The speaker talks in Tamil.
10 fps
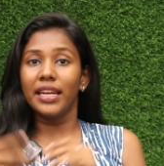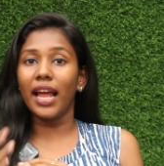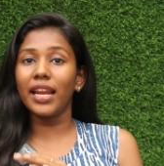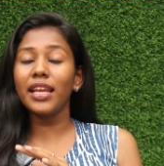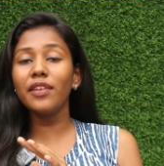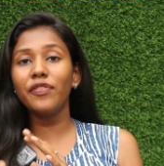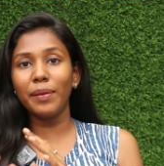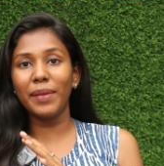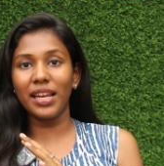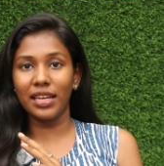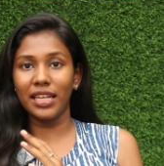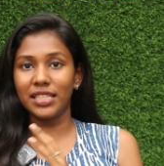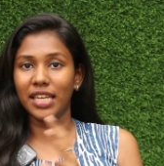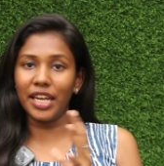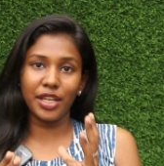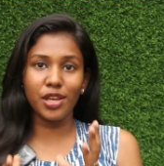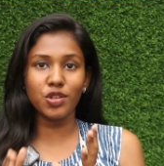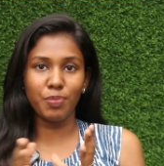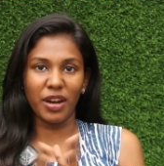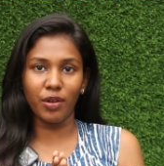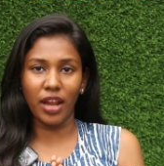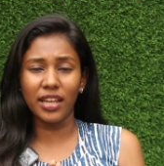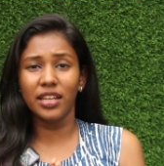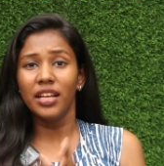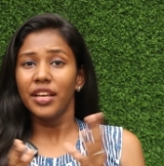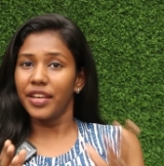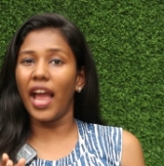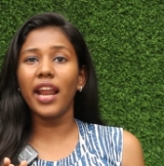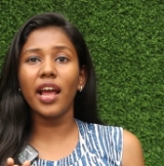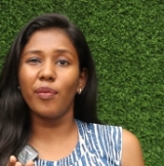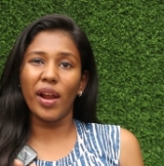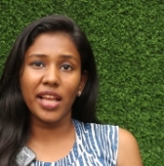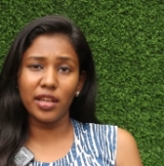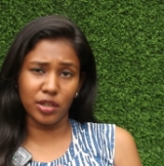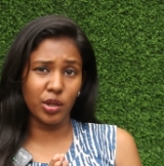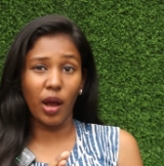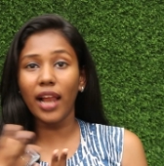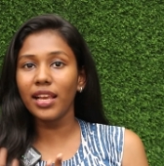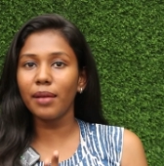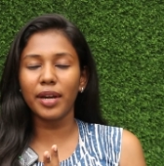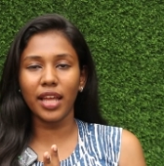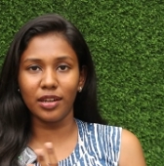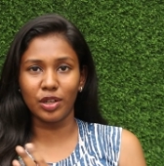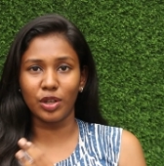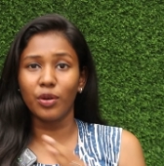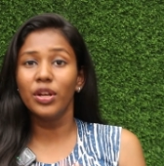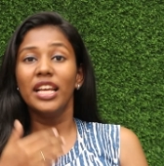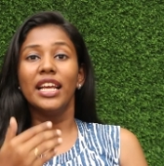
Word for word: நிறைய ஃபீமேல் லீட்ஸ் இன்ட்ரடியூஸ் பண்ண ஒரு ஆள் கேரா அர்பானியா இருக்கட்டும் ஆலியா பட்டா இருக்கட்டும்